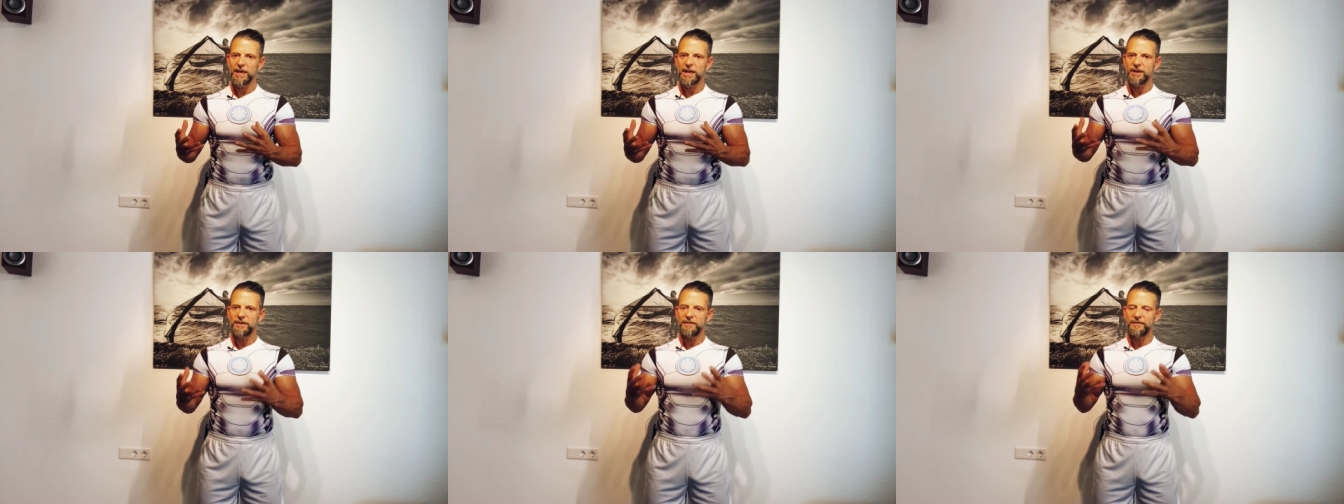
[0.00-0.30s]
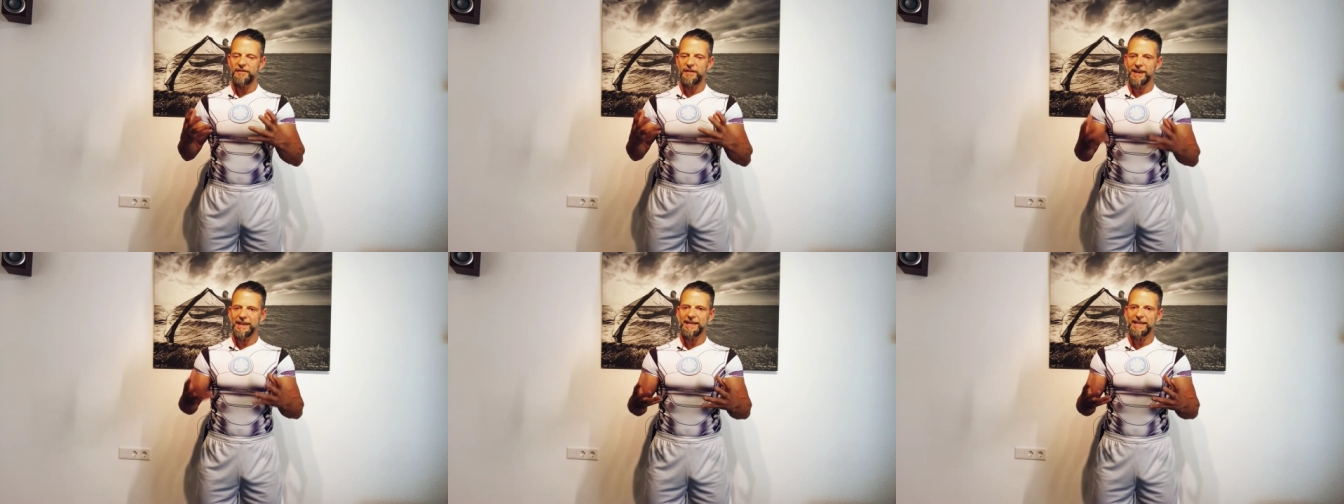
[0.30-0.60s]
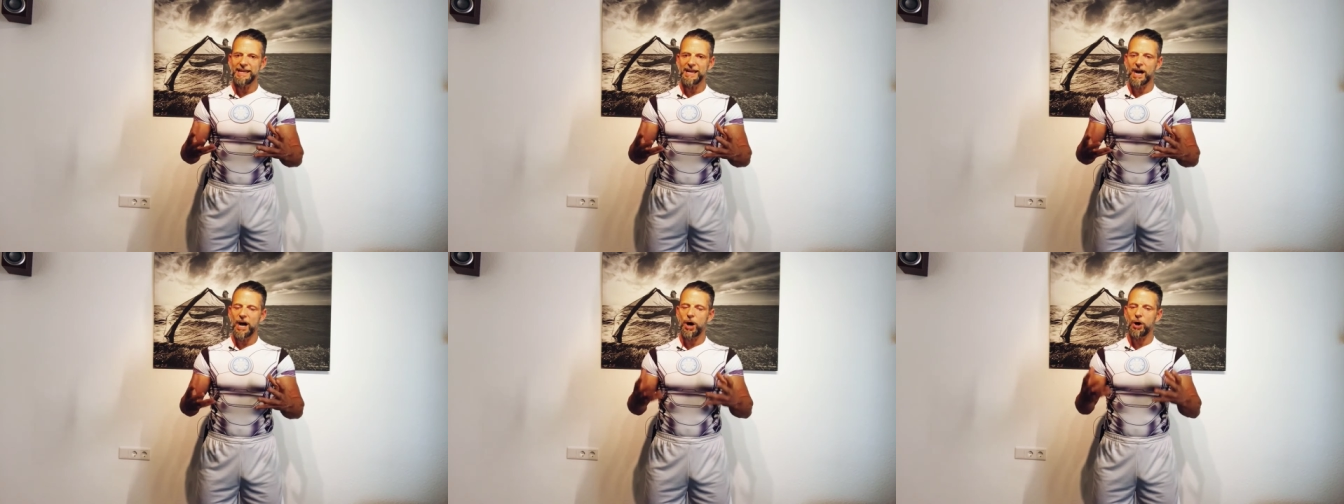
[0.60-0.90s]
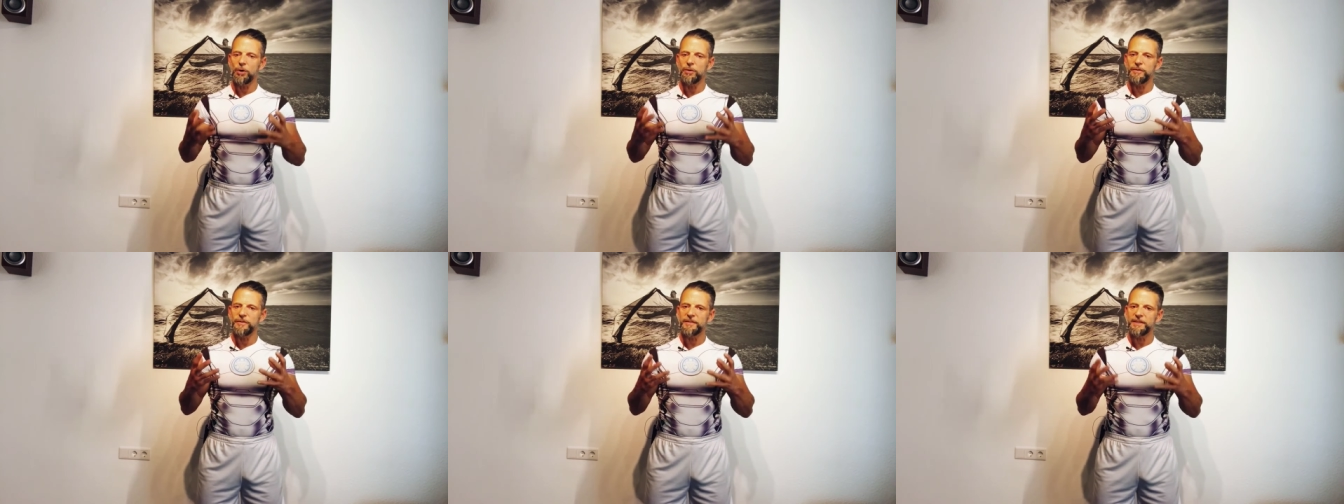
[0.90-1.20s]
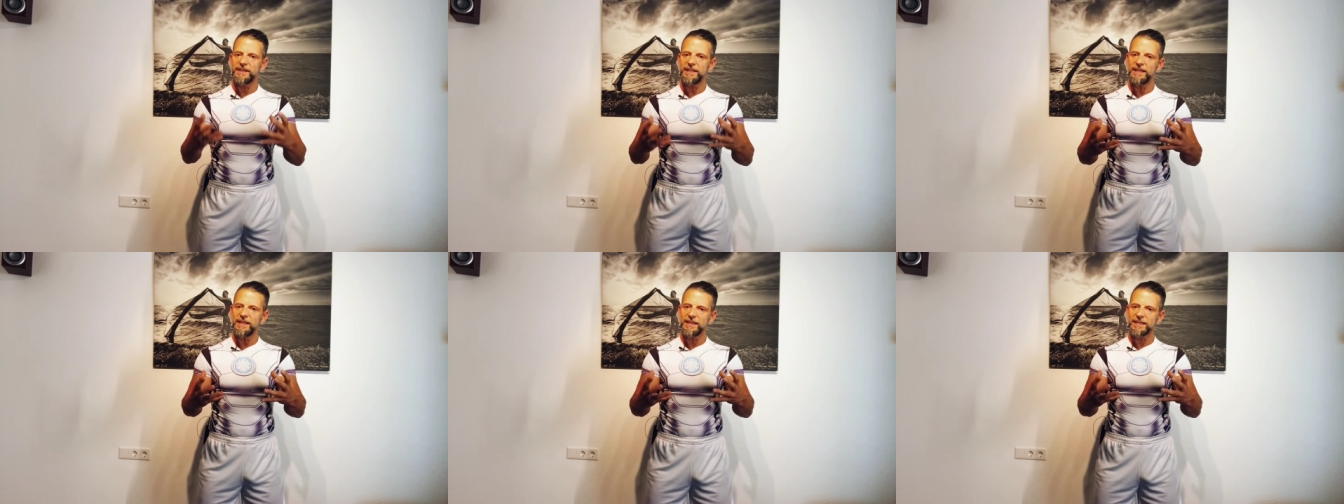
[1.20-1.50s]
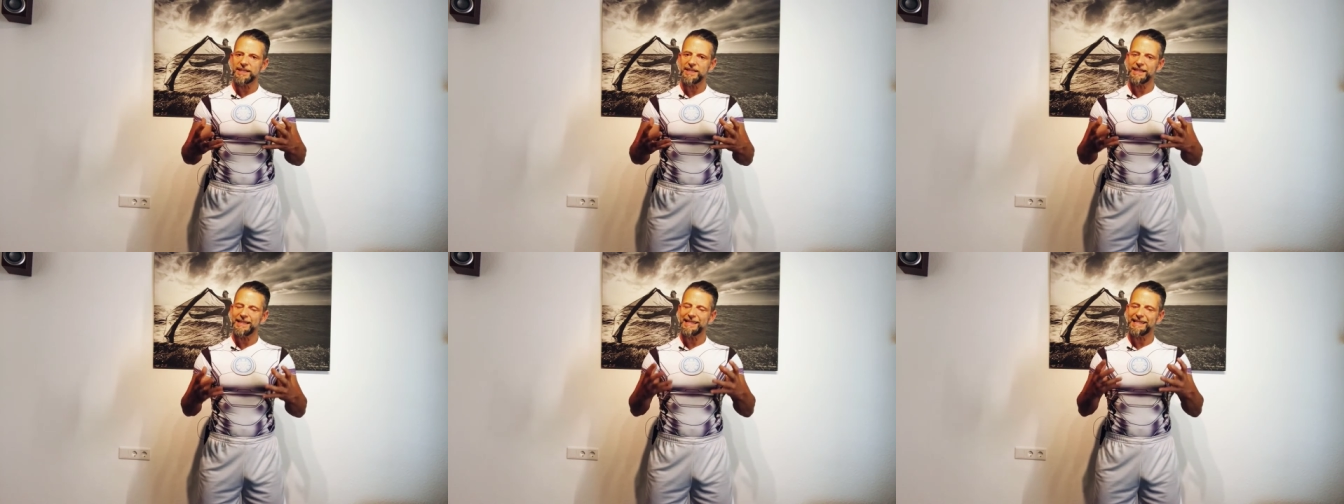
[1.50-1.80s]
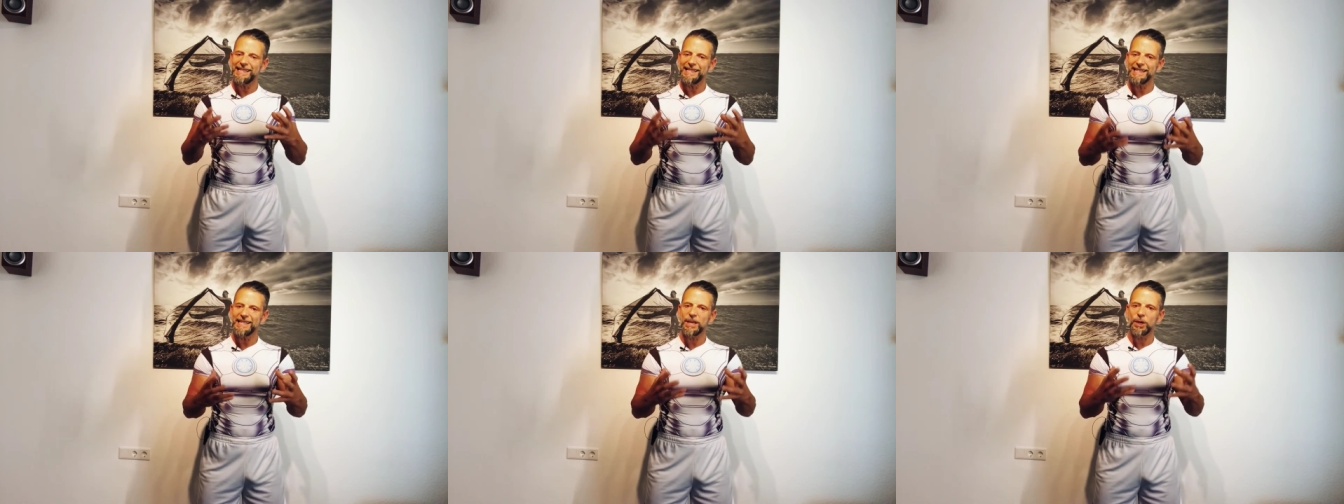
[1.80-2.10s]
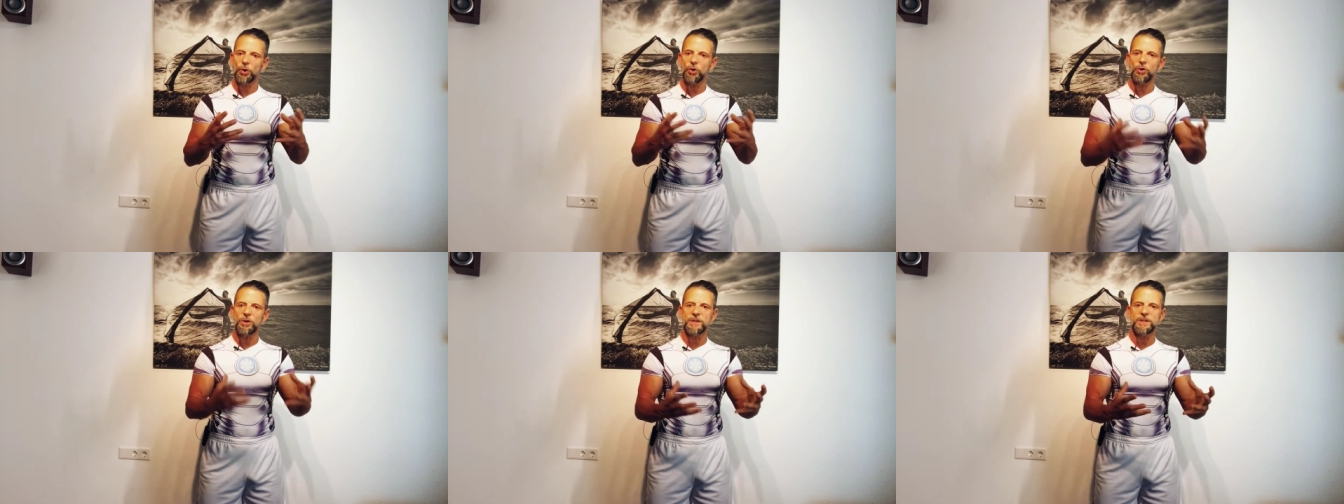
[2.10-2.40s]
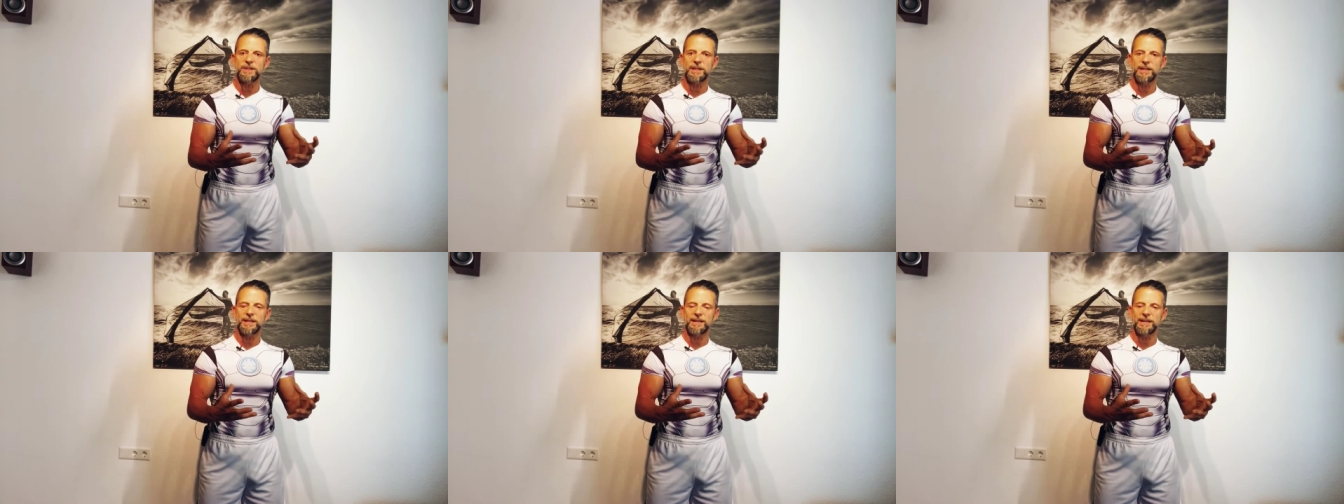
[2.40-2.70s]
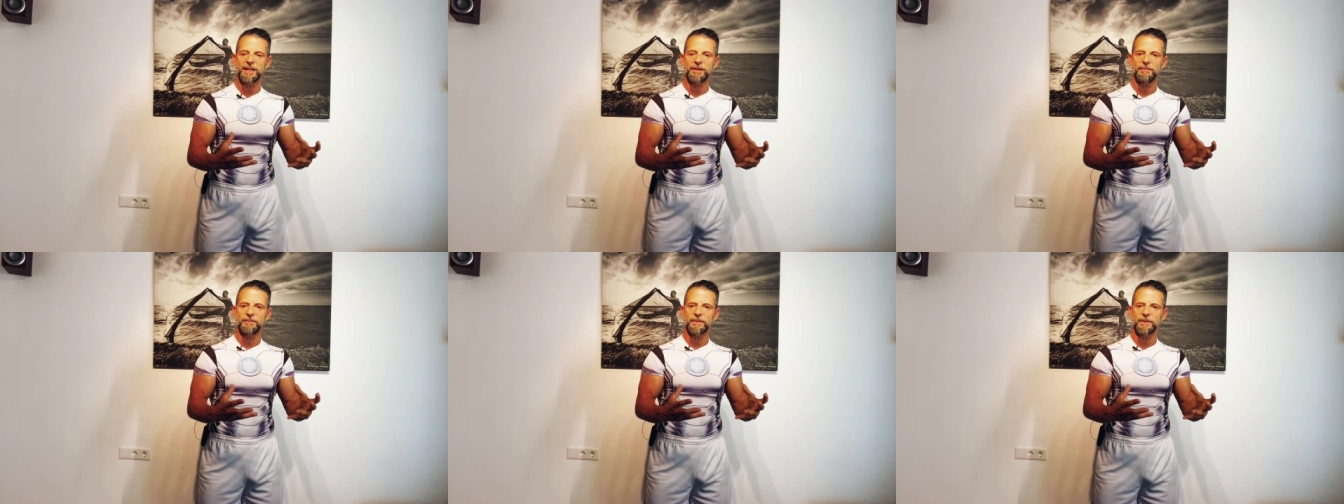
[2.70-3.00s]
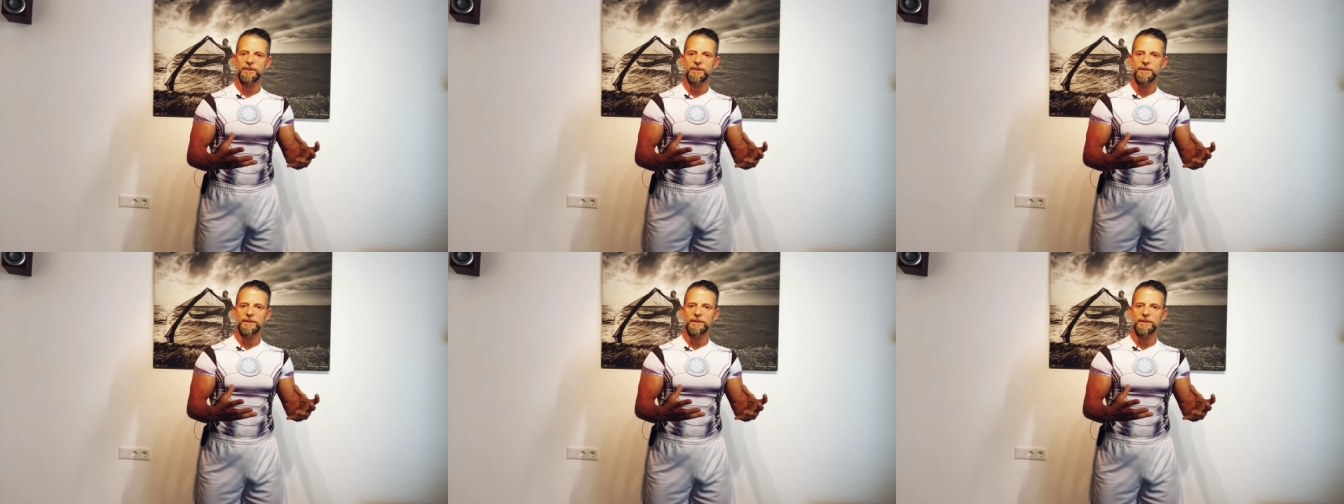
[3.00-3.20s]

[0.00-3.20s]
wenn ihr auf diese Dinge Rücksicht nehmt.